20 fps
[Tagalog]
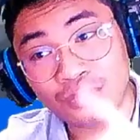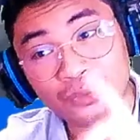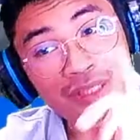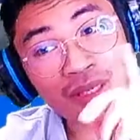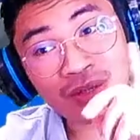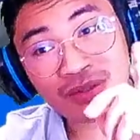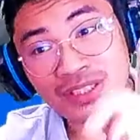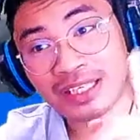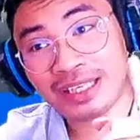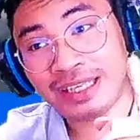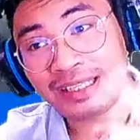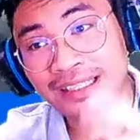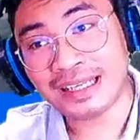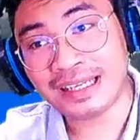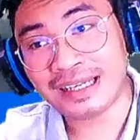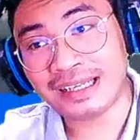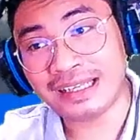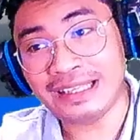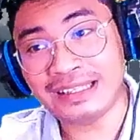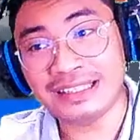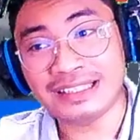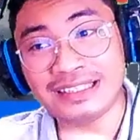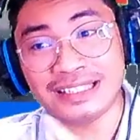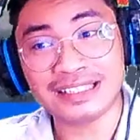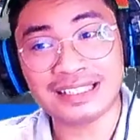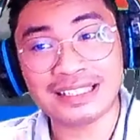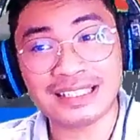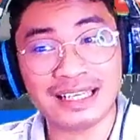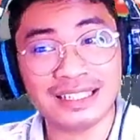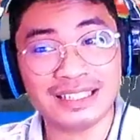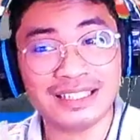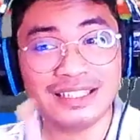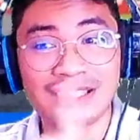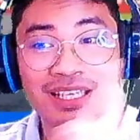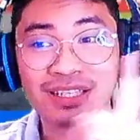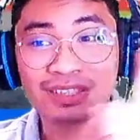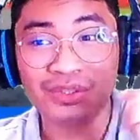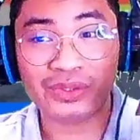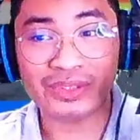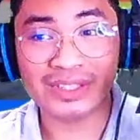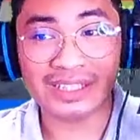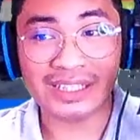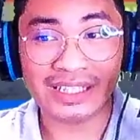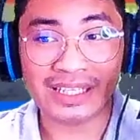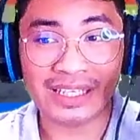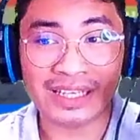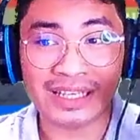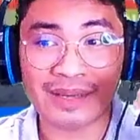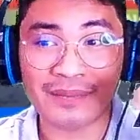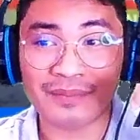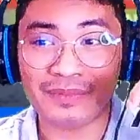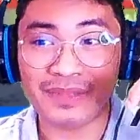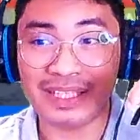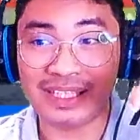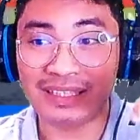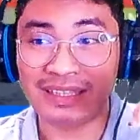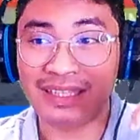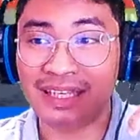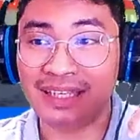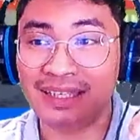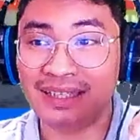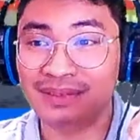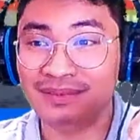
2,886 na kasi siya. So, hindi na yan updated.